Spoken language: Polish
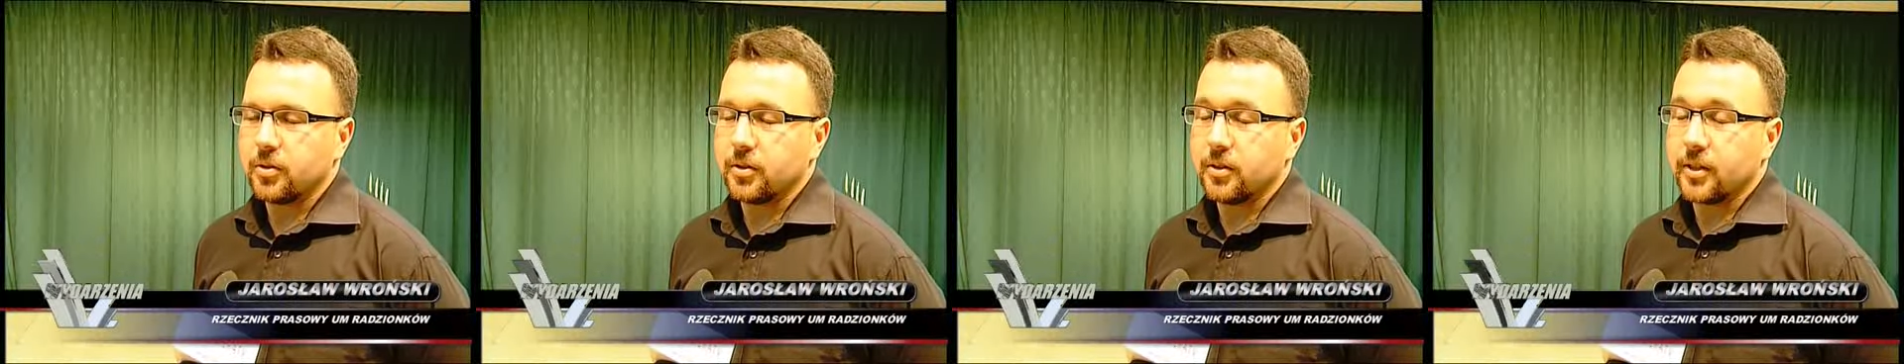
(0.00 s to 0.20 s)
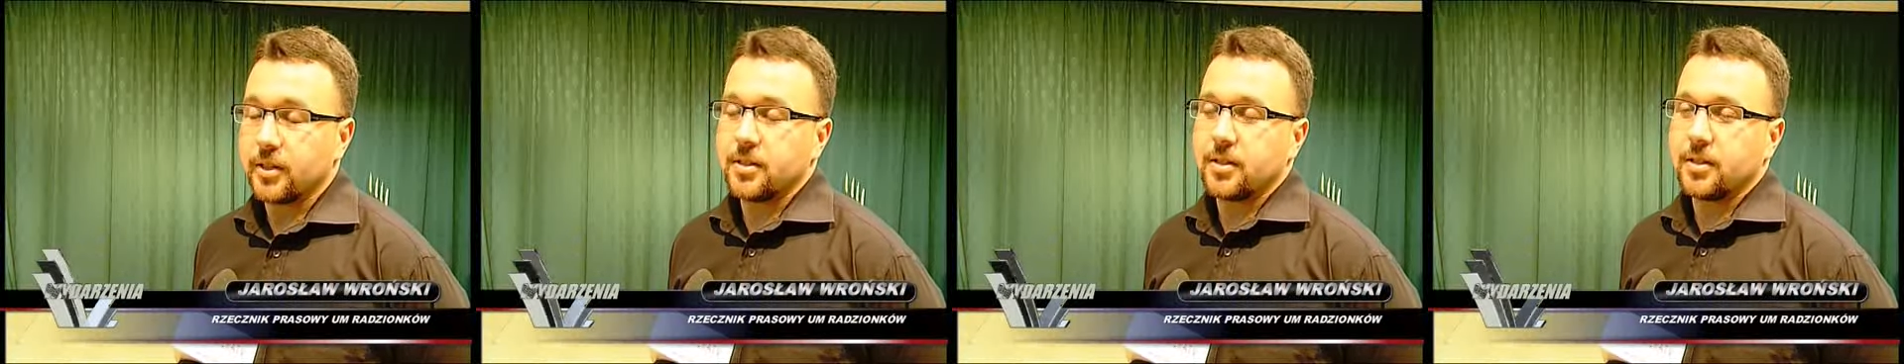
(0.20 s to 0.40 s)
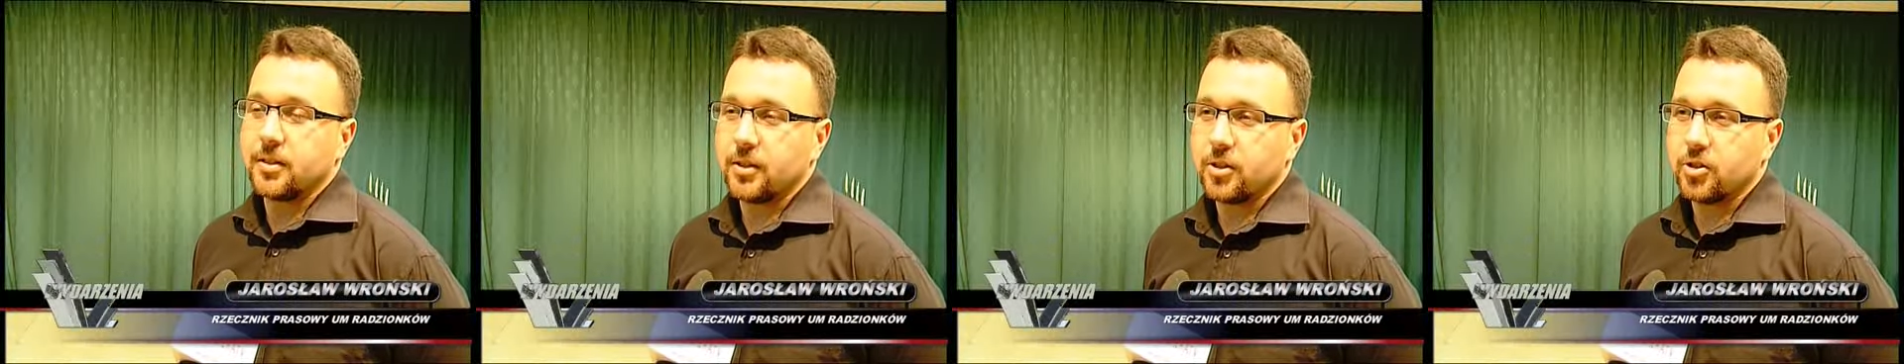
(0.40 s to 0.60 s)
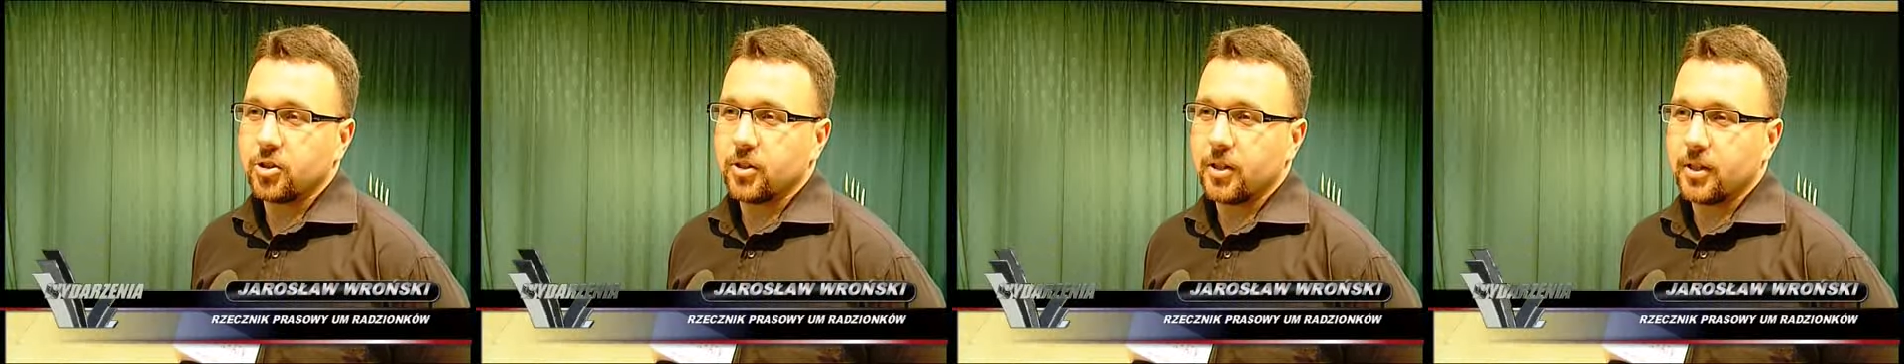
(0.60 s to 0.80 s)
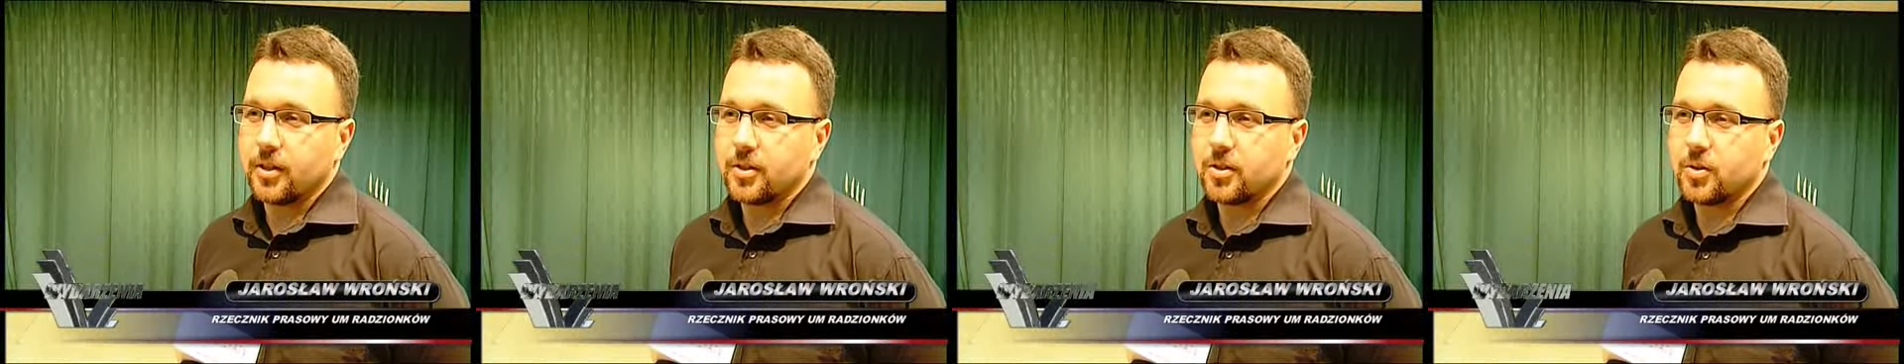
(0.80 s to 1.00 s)

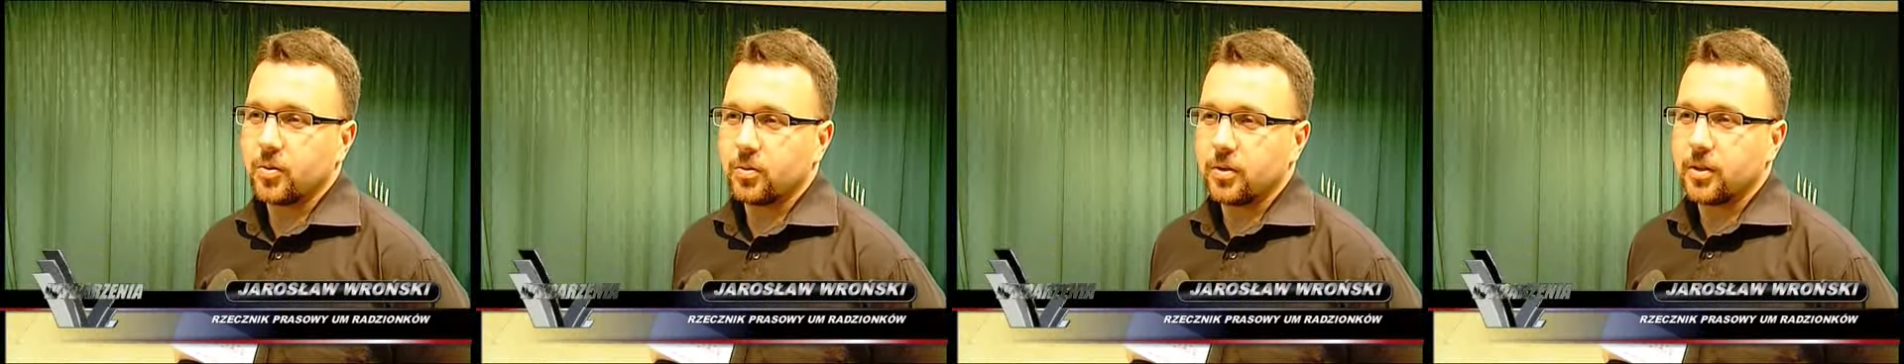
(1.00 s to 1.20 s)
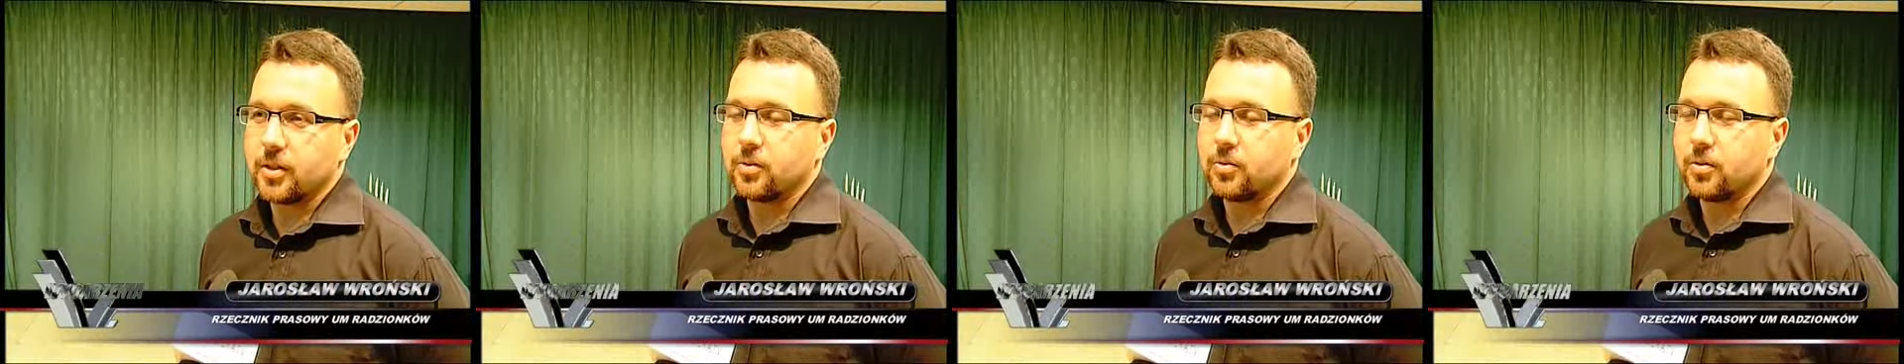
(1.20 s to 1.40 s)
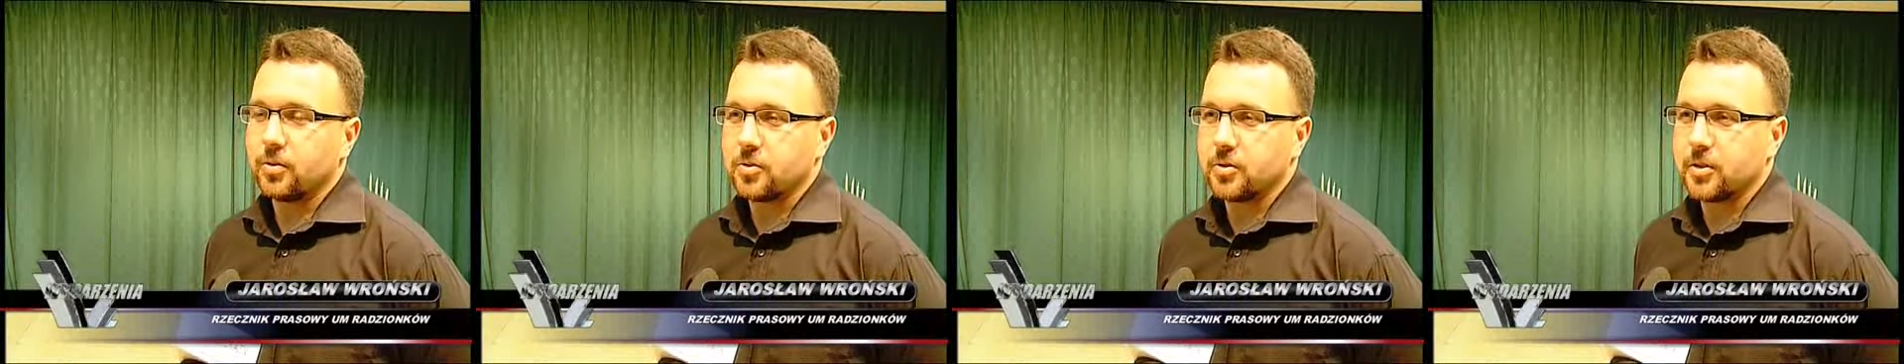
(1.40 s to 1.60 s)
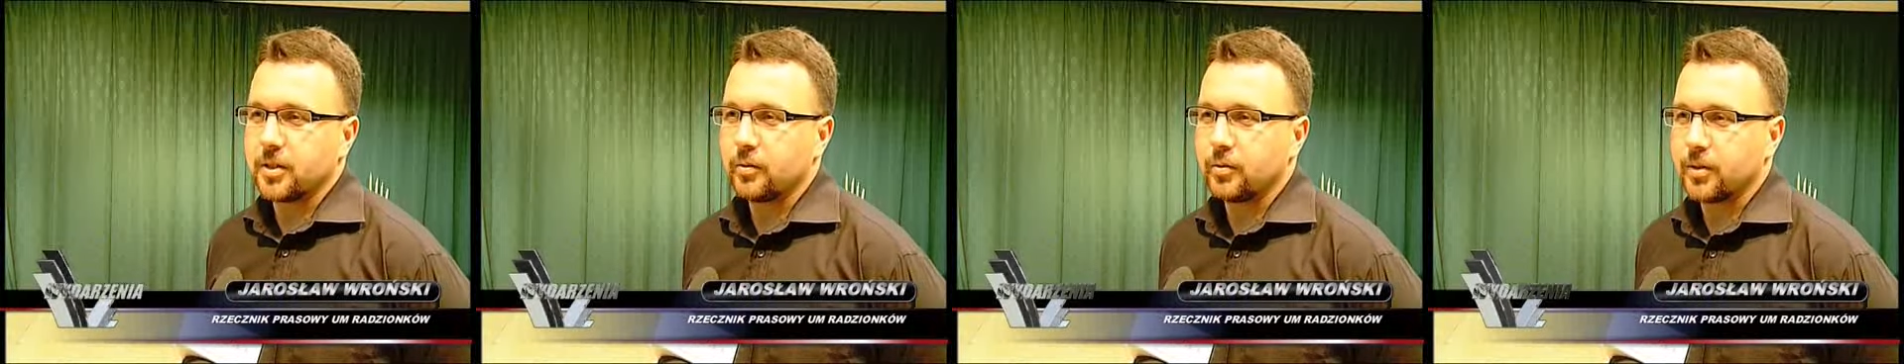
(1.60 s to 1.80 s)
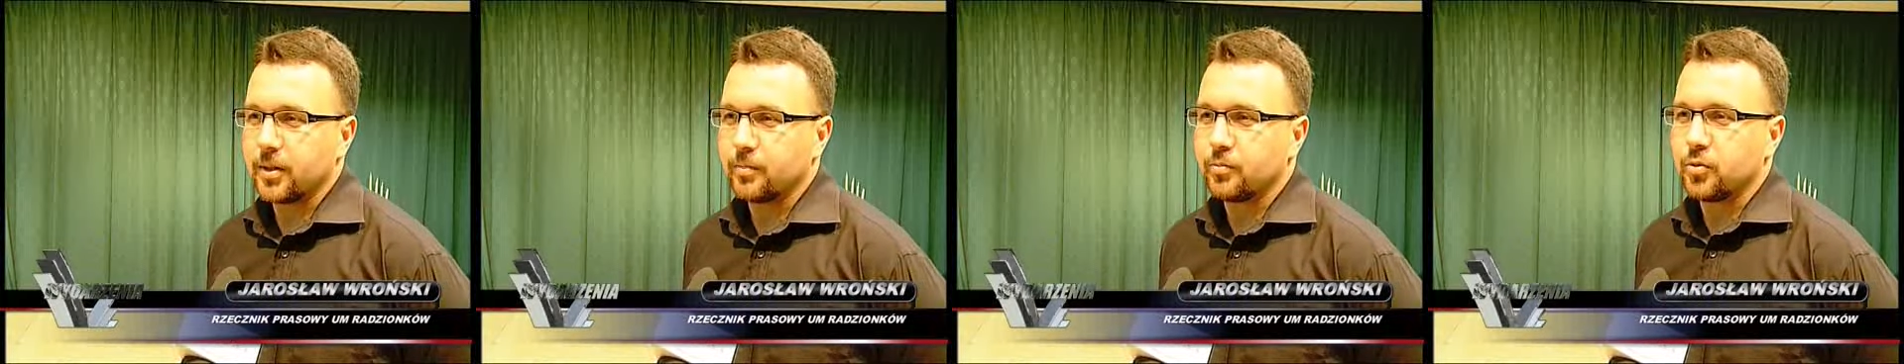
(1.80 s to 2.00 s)
Najcenniejsze dla nas są te, które
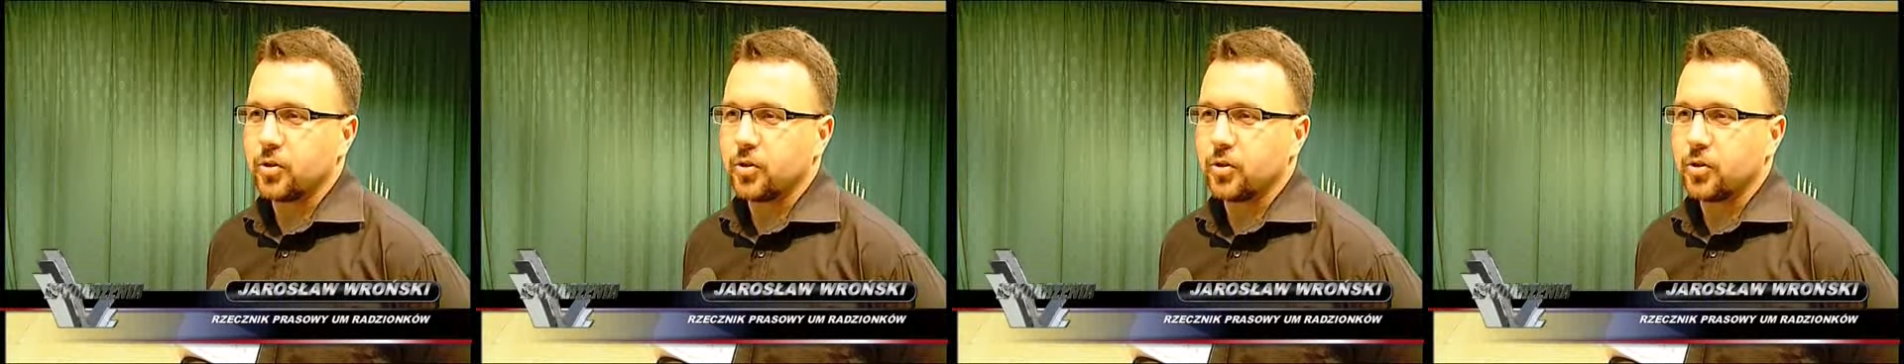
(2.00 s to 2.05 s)
zostały nam